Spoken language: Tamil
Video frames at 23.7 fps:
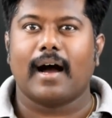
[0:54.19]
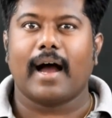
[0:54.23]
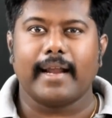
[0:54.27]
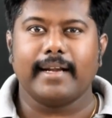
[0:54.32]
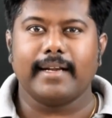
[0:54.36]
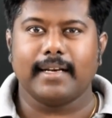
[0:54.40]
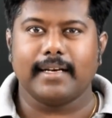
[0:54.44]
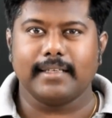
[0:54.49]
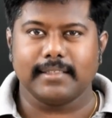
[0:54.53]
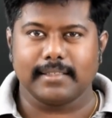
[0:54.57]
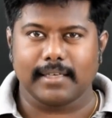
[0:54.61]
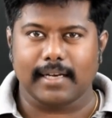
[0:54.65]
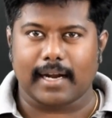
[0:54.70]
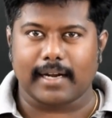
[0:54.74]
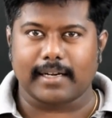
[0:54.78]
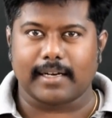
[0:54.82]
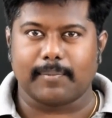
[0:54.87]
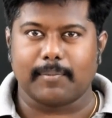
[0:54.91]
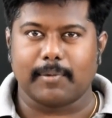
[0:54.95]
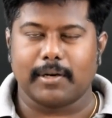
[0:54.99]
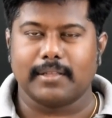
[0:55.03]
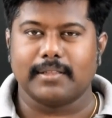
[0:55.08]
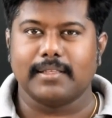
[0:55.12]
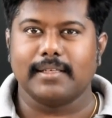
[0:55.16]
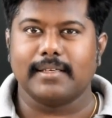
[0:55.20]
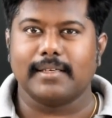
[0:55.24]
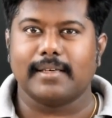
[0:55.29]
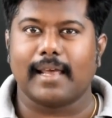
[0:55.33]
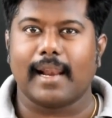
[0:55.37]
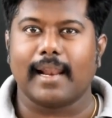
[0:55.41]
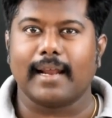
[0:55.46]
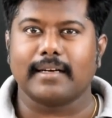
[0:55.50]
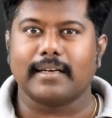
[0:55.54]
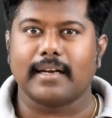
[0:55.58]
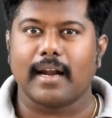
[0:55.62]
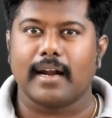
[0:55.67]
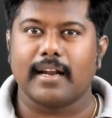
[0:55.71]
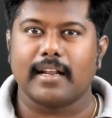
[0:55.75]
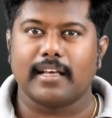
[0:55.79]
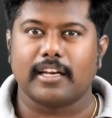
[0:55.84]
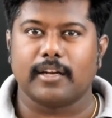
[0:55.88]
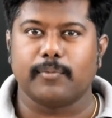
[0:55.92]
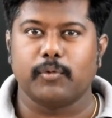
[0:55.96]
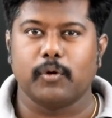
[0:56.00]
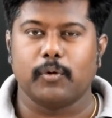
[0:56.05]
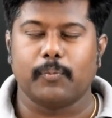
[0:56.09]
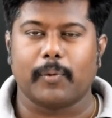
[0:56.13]
ஹைட்ரஜன் ஆட்டம்லேருந்து
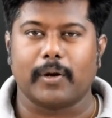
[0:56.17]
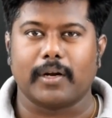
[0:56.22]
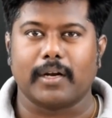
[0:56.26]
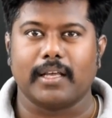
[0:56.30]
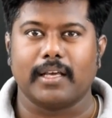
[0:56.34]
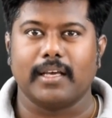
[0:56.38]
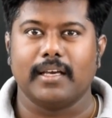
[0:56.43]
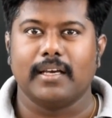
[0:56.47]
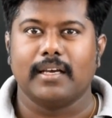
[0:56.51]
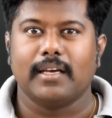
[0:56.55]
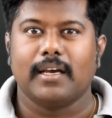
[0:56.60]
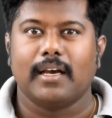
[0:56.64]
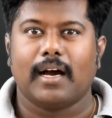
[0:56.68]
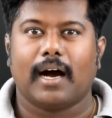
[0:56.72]
எலக்ட்ரானை ரிமூவ் பண்ணி